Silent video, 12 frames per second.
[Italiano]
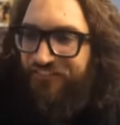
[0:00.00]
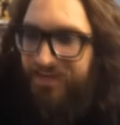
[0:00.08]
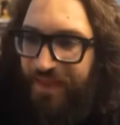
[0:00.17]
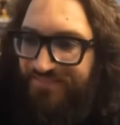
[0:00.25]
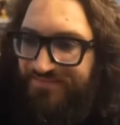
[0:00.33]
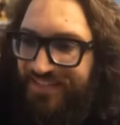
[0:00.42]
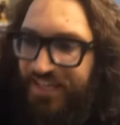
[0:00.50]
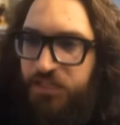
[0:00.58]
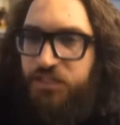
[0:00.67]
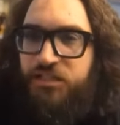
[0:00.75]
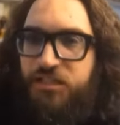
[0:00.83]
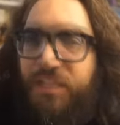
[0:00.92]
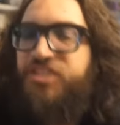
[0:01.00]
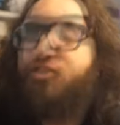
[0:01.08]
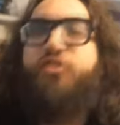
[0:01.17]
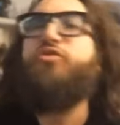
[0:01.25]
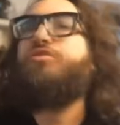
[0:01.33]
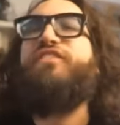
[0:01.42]
di avvenimenti che
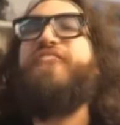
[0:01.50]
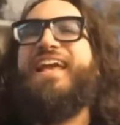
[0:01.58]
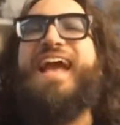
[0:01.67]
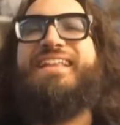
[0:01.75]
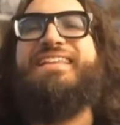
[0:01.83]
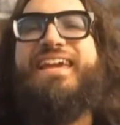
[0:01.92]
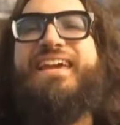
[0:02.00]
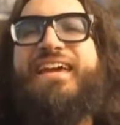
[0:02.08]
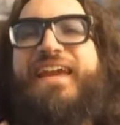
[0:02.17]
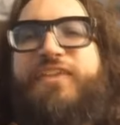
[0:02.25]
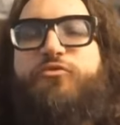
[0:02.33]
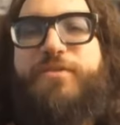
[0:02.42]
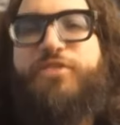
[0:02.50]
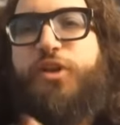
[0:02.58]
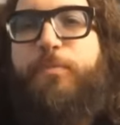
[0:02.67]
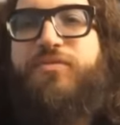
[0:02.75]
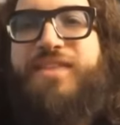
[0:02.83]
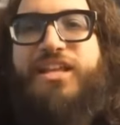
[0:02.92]
sono tutti ficcati in una
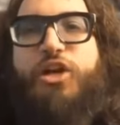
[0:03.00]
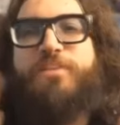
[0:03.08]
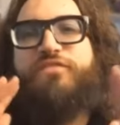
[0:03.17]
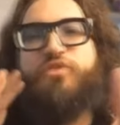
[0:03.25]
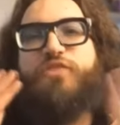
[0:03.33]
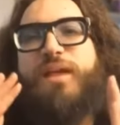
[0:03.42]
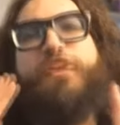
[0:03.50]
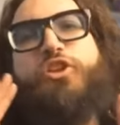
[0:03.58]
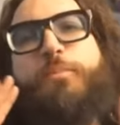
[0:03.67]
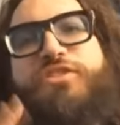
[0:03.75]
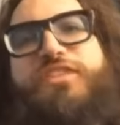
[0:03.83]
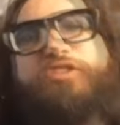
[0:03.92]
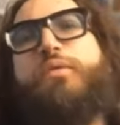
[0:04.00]
sola puntata come se fosse un armadio troppo